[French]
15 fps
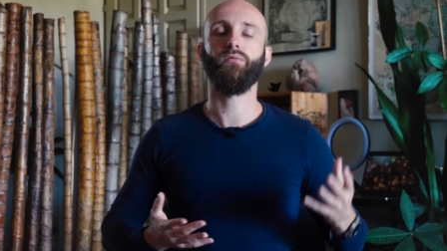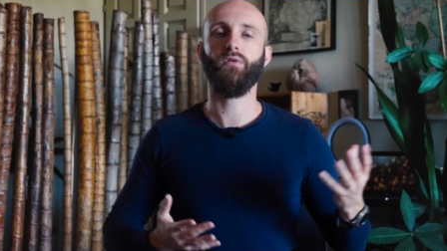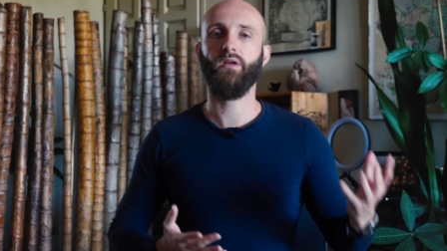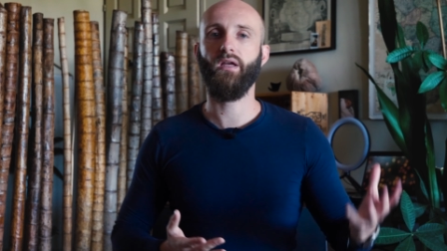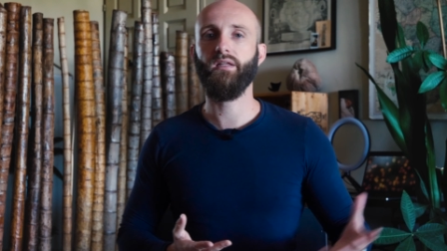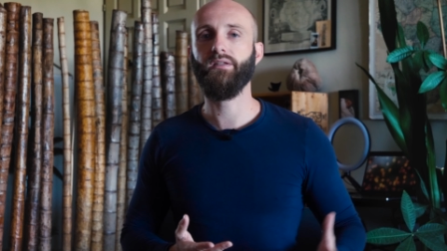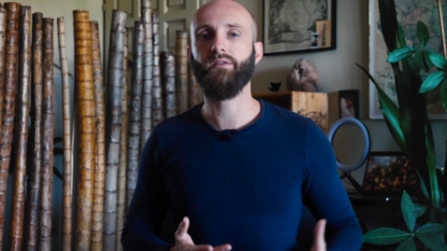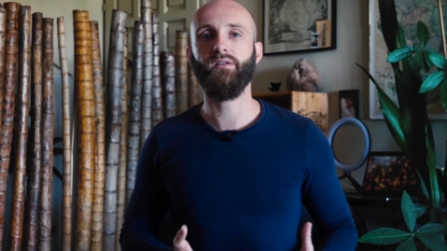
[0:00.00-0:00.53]
tu
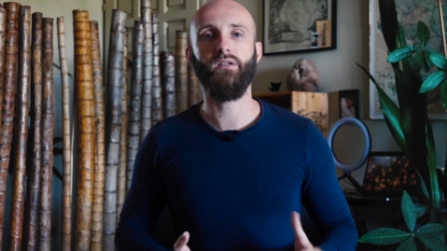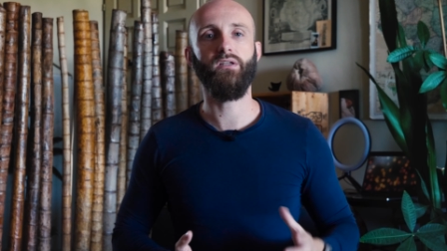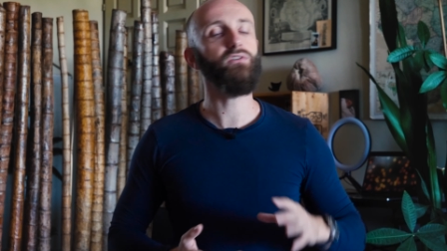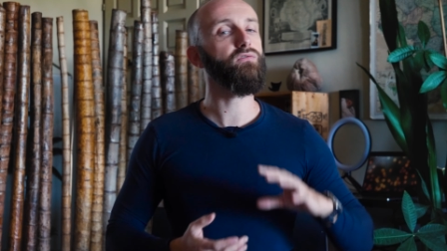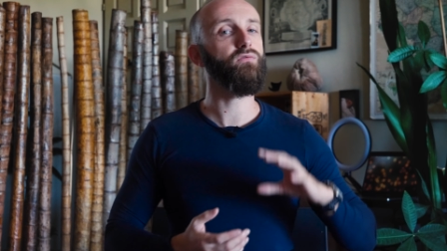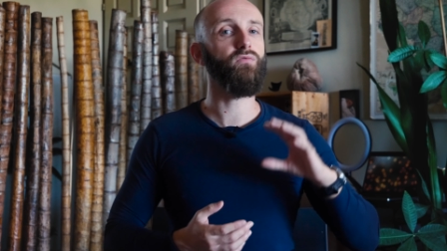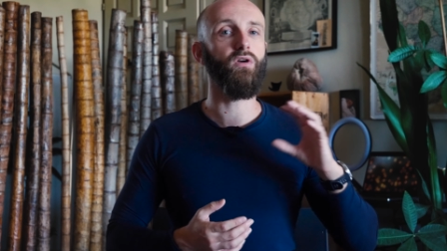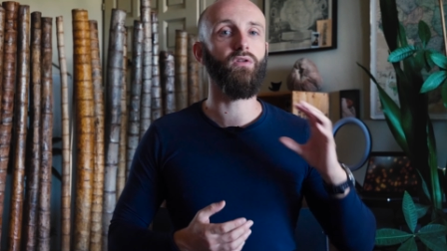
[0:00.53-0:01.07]
regardes la télé,
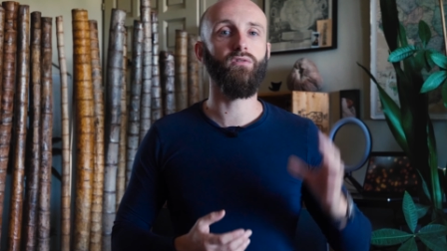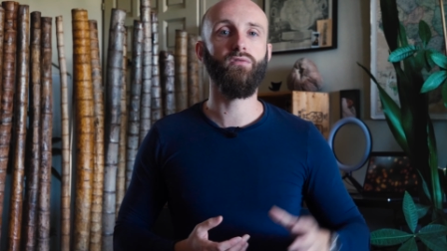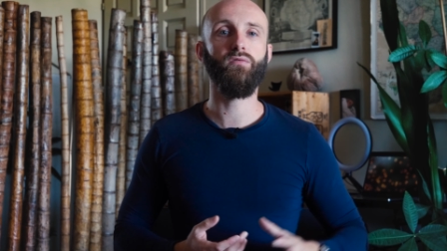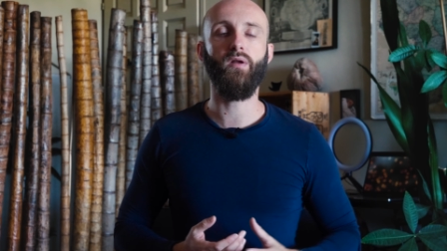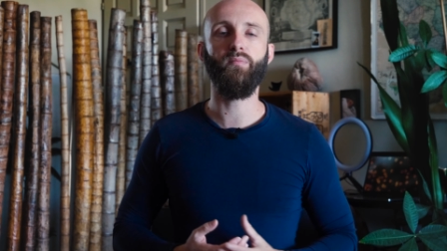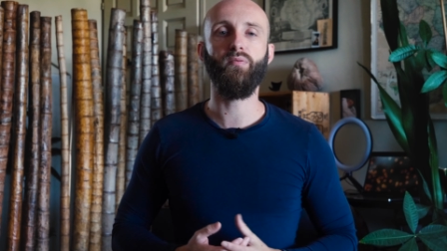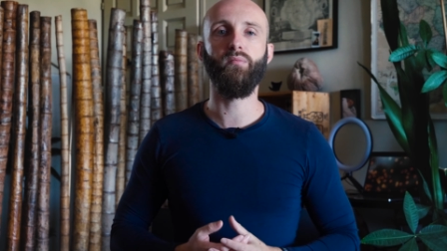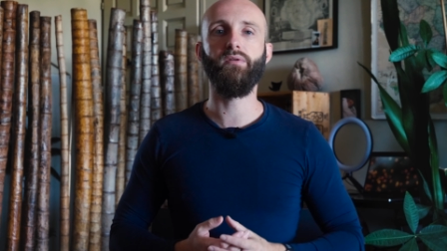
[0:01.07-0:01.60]
tu vois une
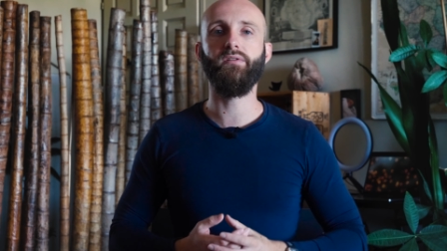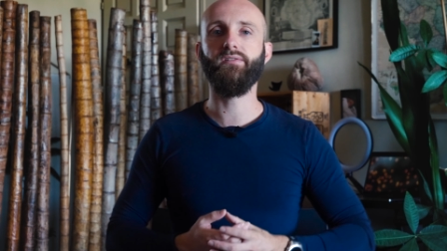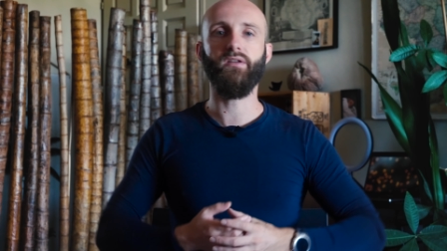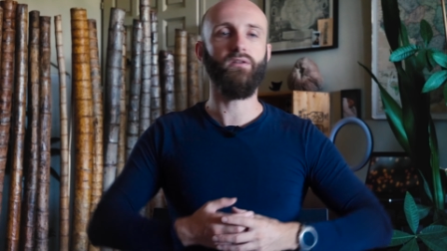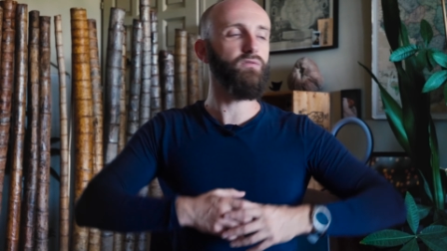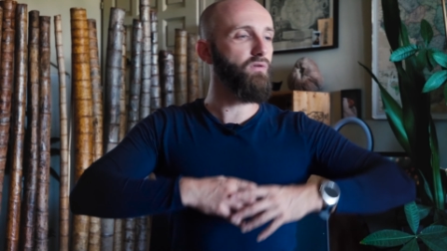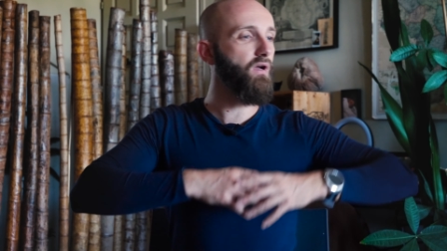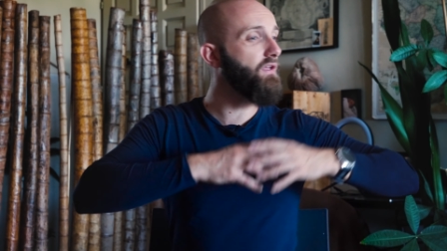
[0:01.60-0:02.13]
nouvelle
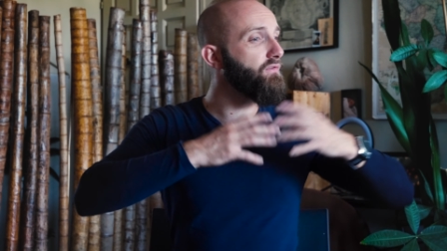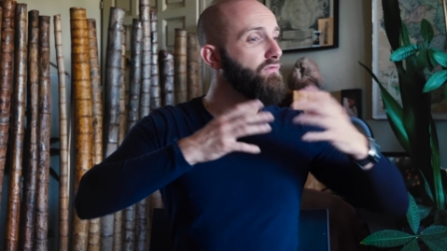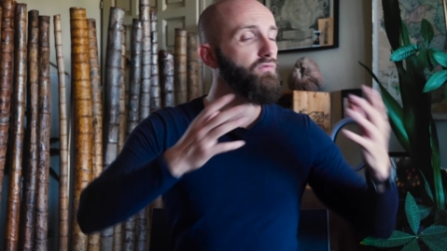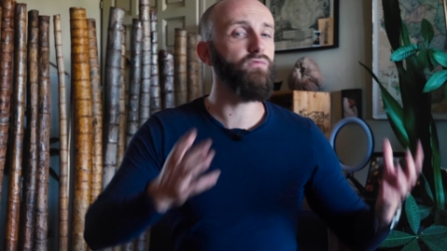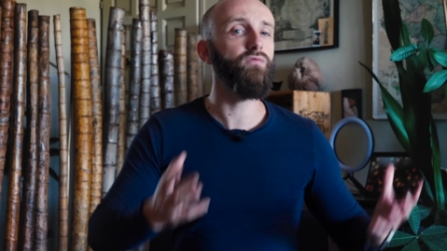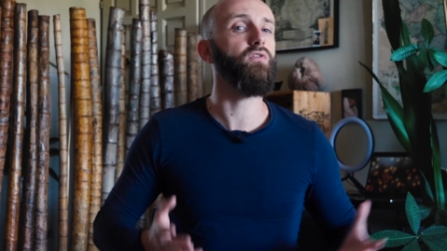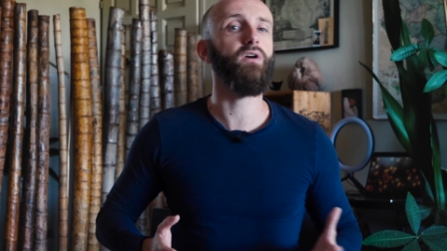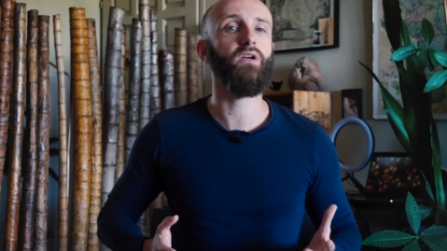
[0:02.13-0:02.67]
publicité sur un
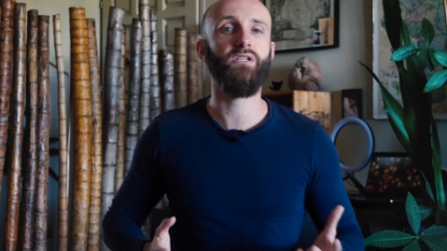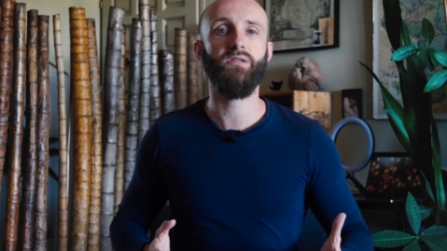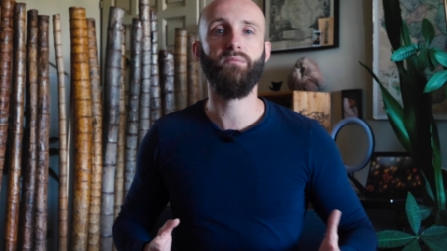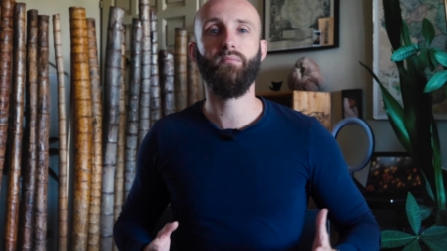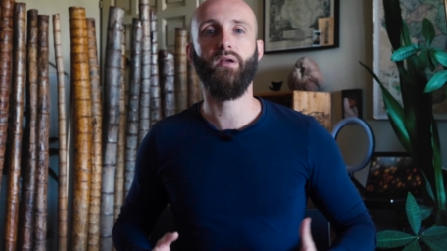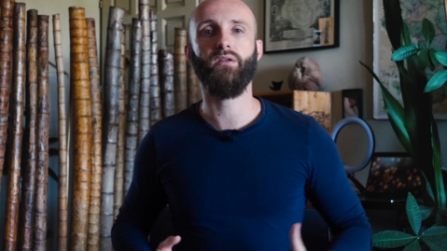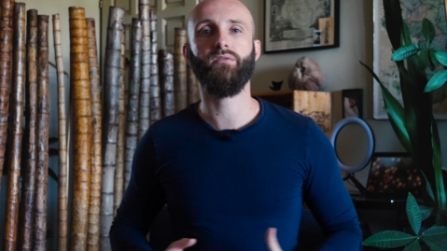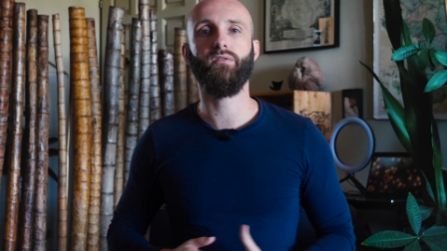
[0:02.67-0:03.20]
nouveau
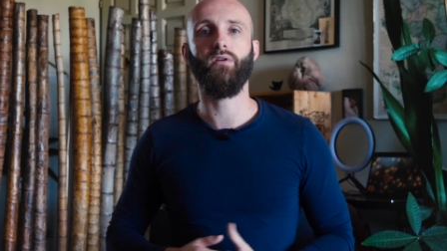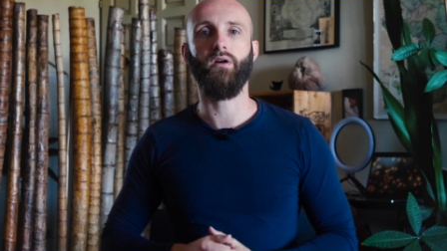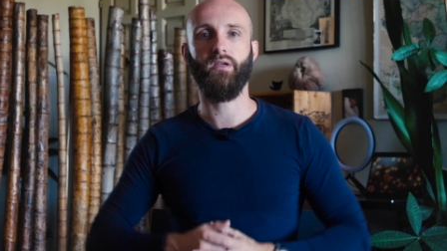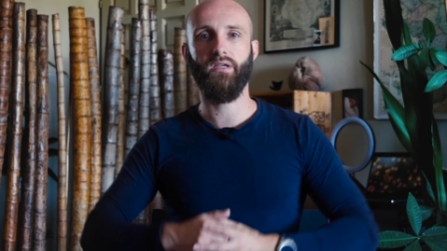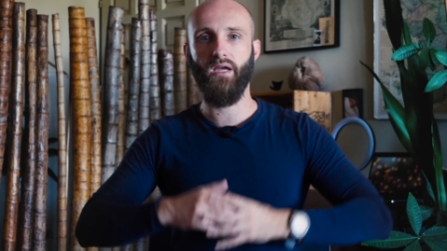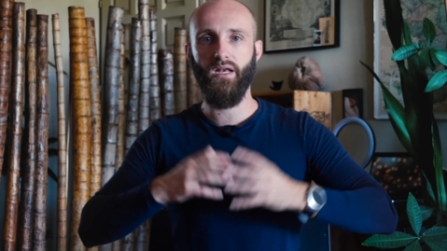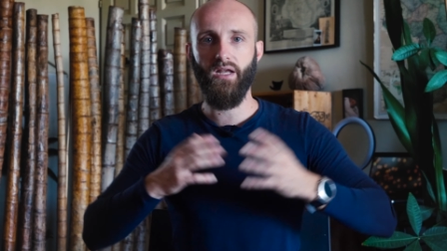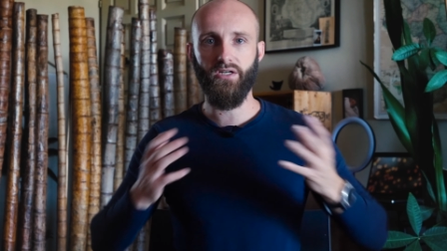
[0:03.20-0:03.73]
régime minceur
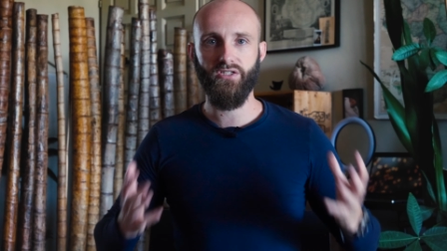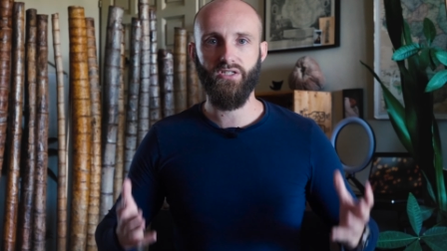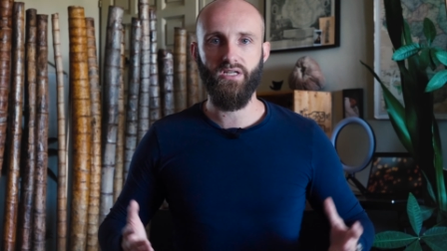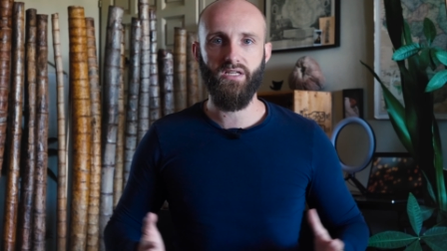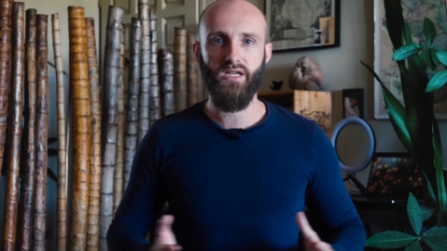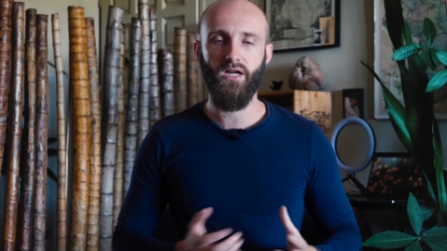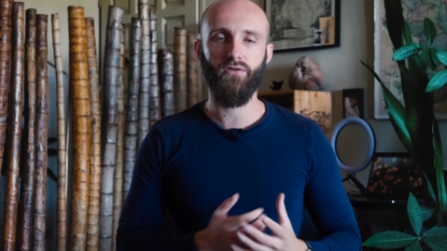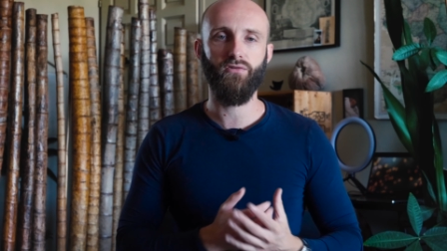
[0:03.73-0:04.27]
qui a l'air
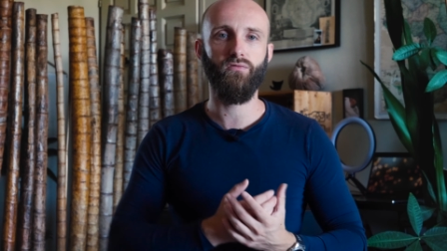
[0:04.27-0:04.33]
génial,